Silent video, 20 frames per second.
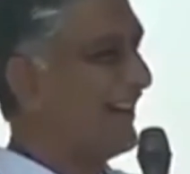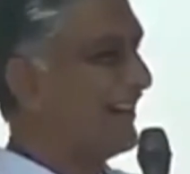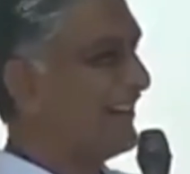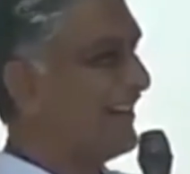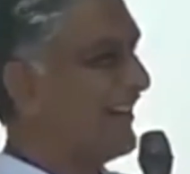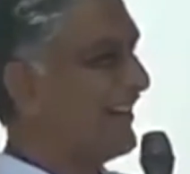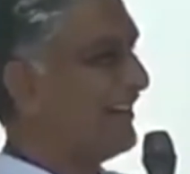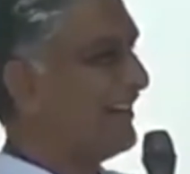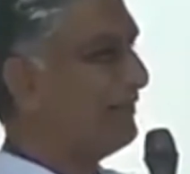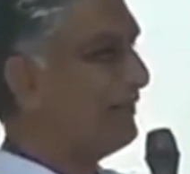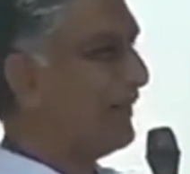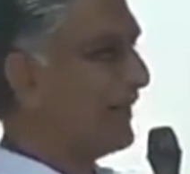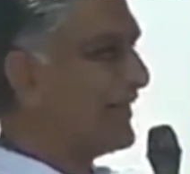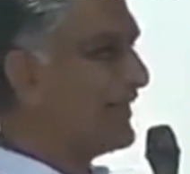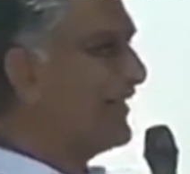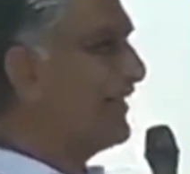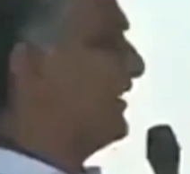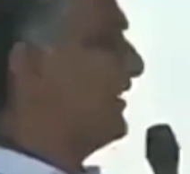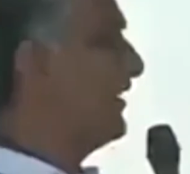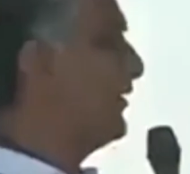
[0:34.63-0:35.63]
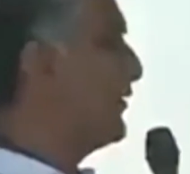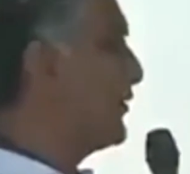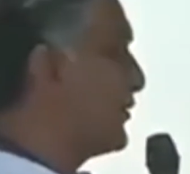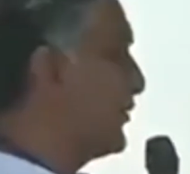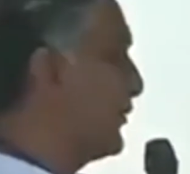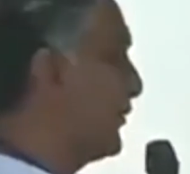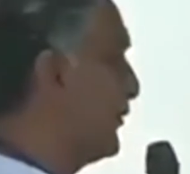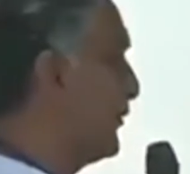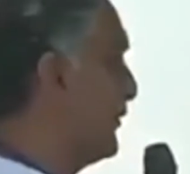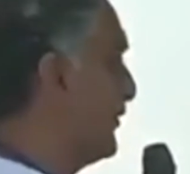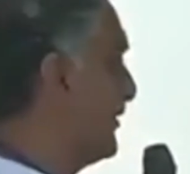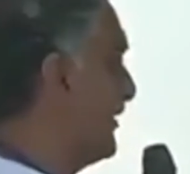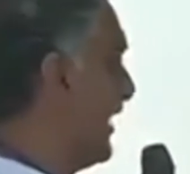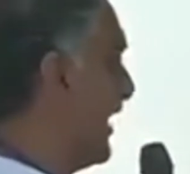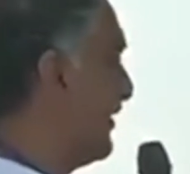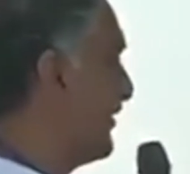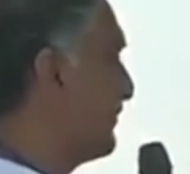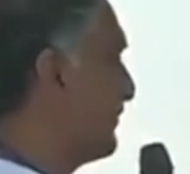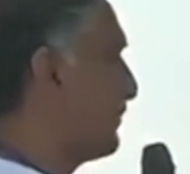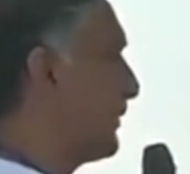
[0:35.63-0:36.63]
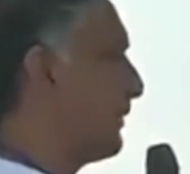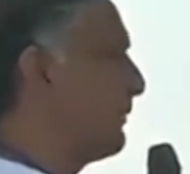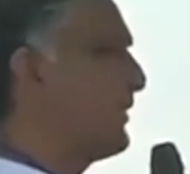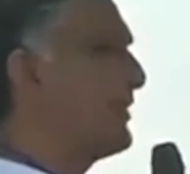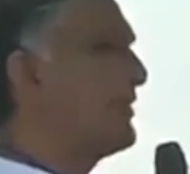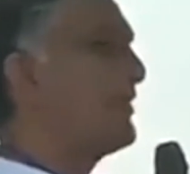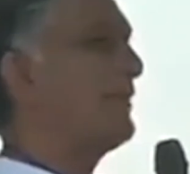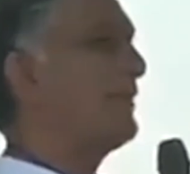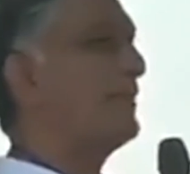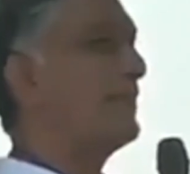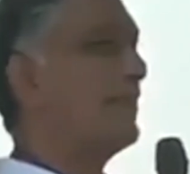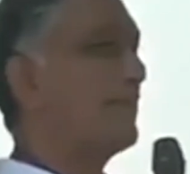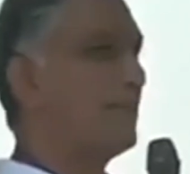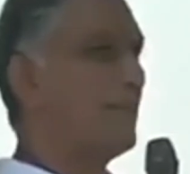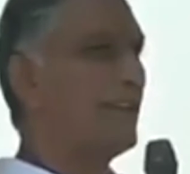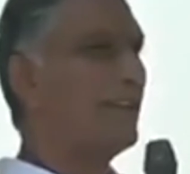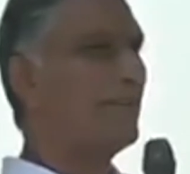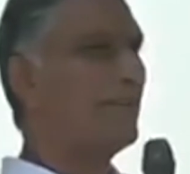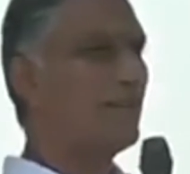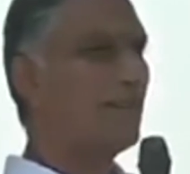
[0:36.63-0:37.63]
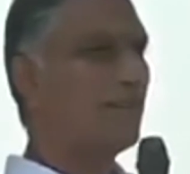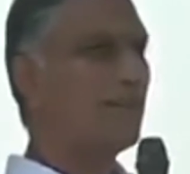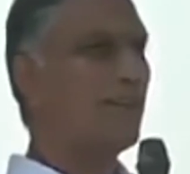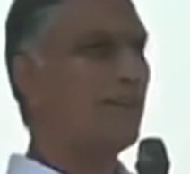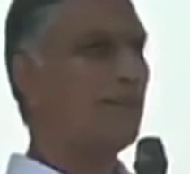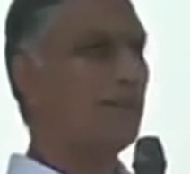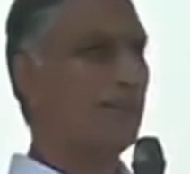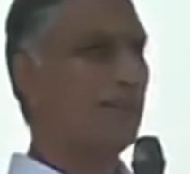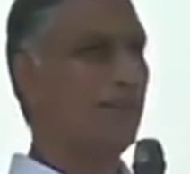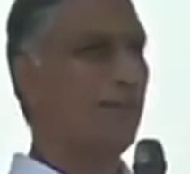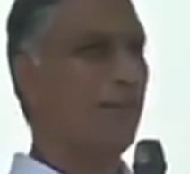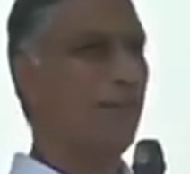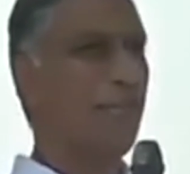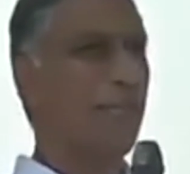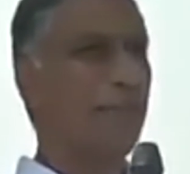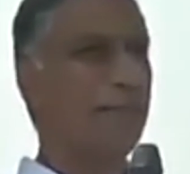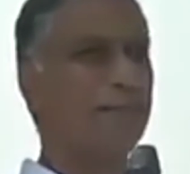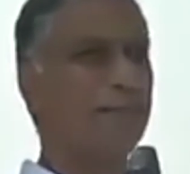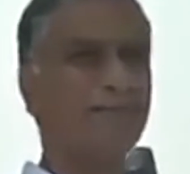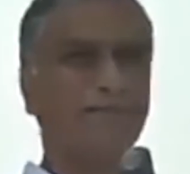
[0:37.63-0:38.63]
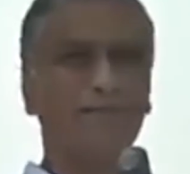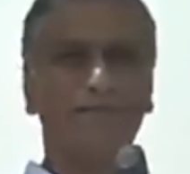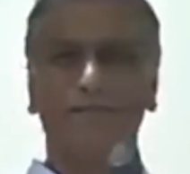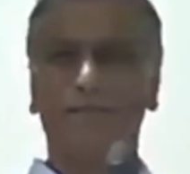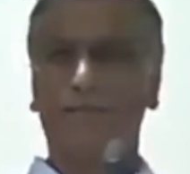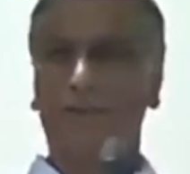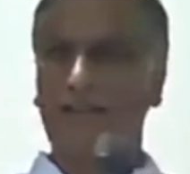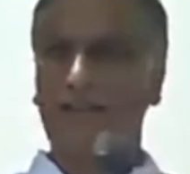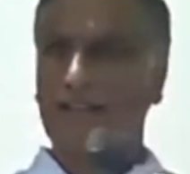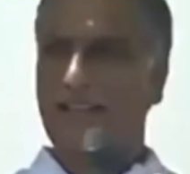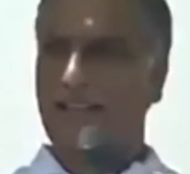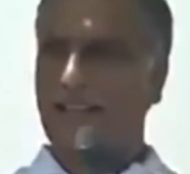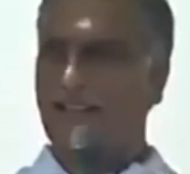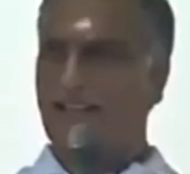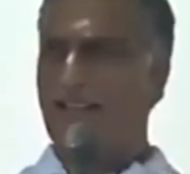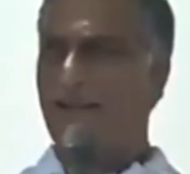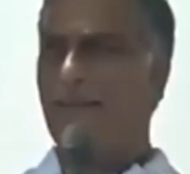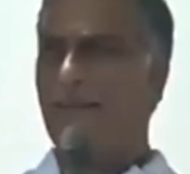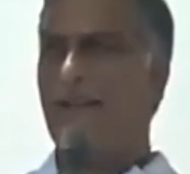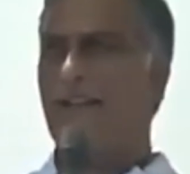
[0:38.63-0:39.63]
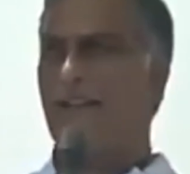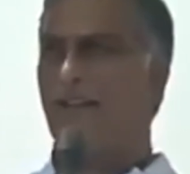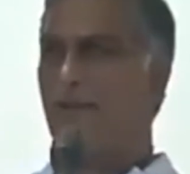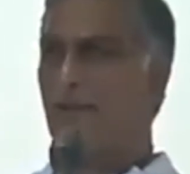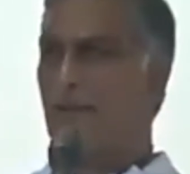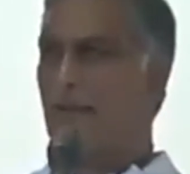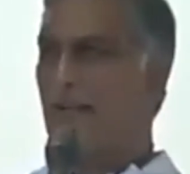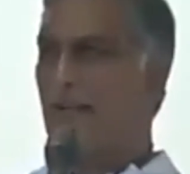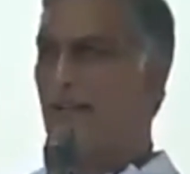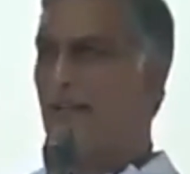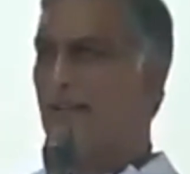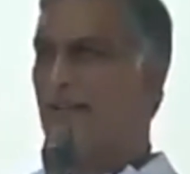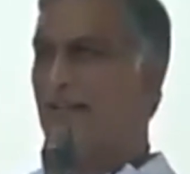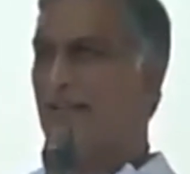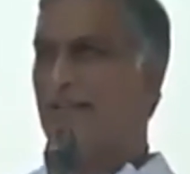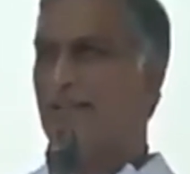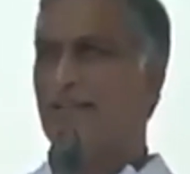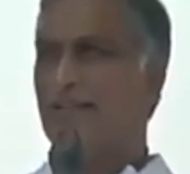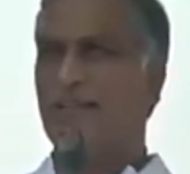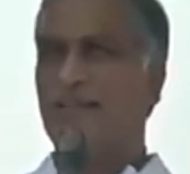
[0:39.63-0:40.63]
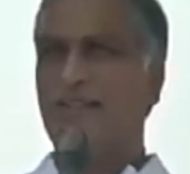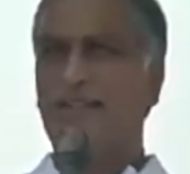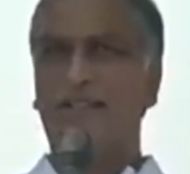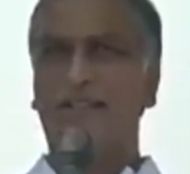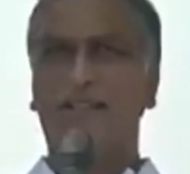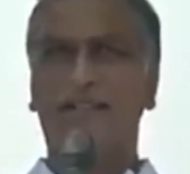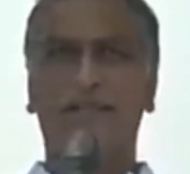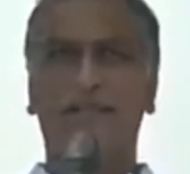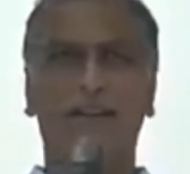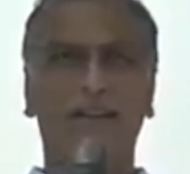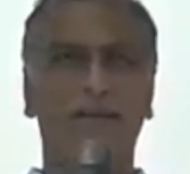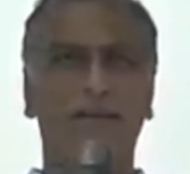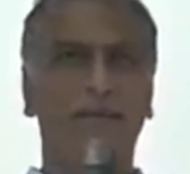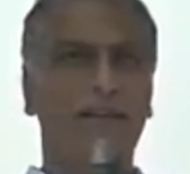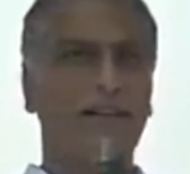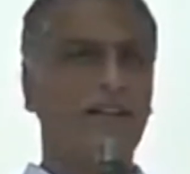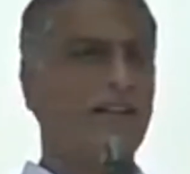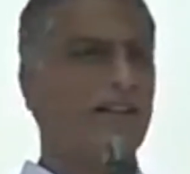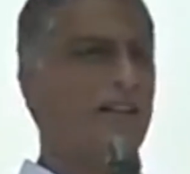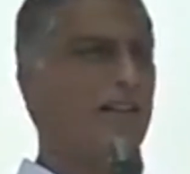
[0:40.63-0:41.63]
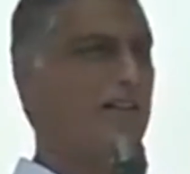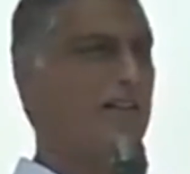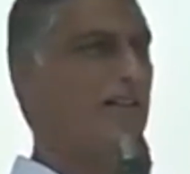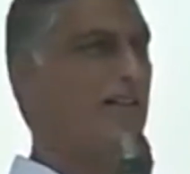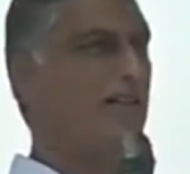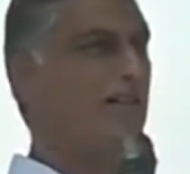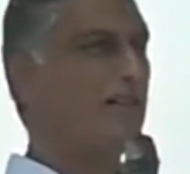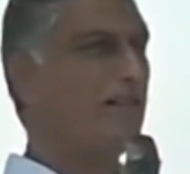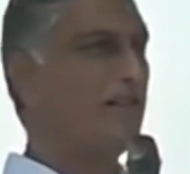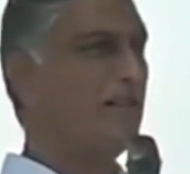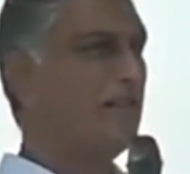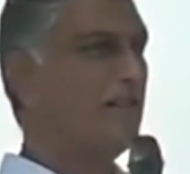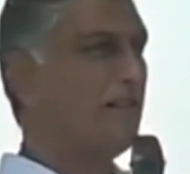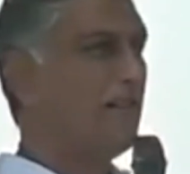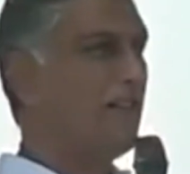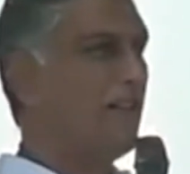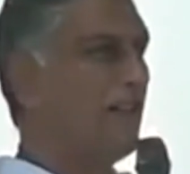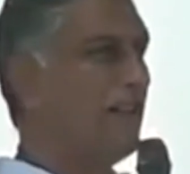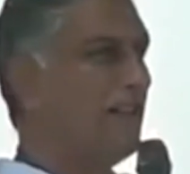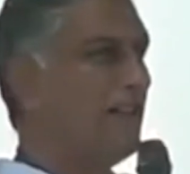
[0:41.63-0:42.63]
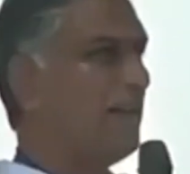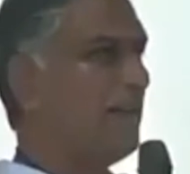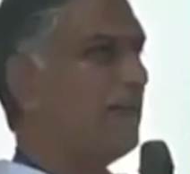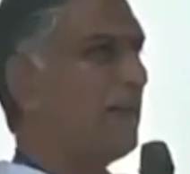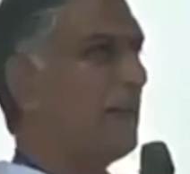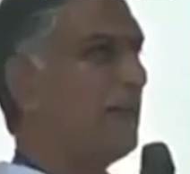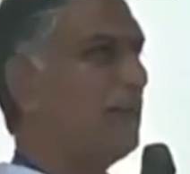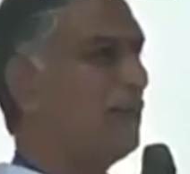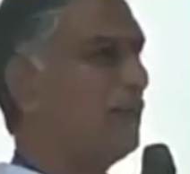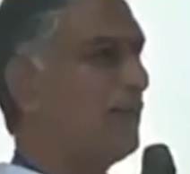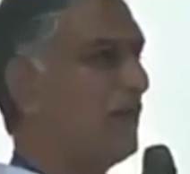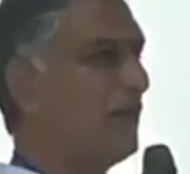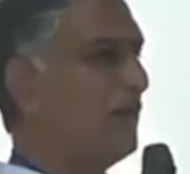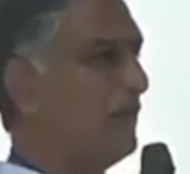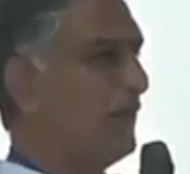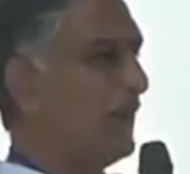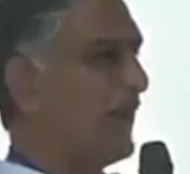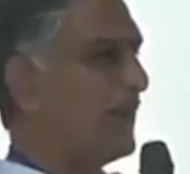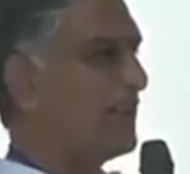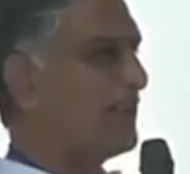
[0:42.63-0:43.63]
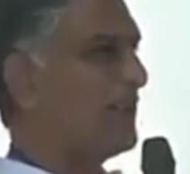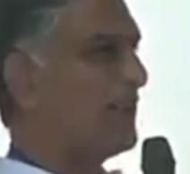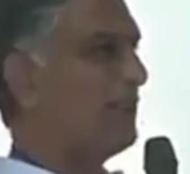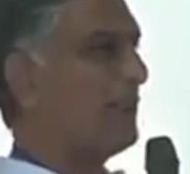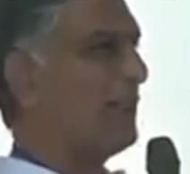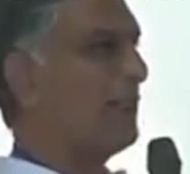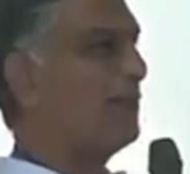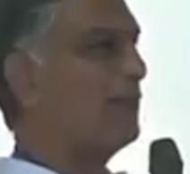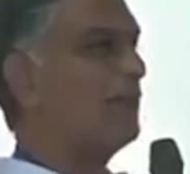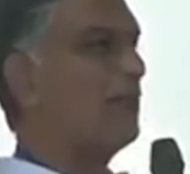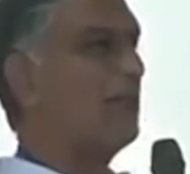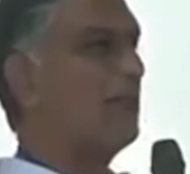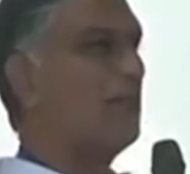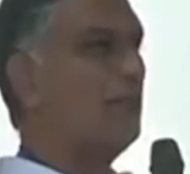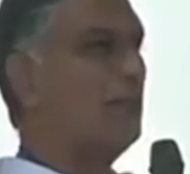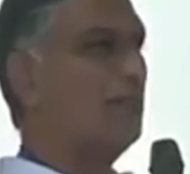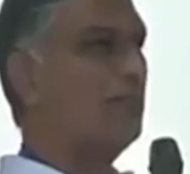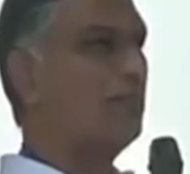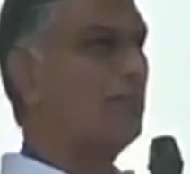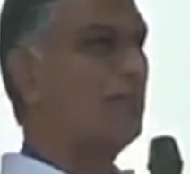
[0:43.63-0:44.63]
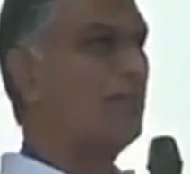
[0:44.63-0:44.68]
అట్లాంటి పరిస్థితి ఈరోజు యావత్ ప్రపంచం అంతా కూడా ఎదుర్కొంటా ఉంది బట్ ఏది ఏమైనా కూడా ఇవాళ మన కేంద్ర ప్రభుత్వము రాష్ట్ర ప్రభుత్వము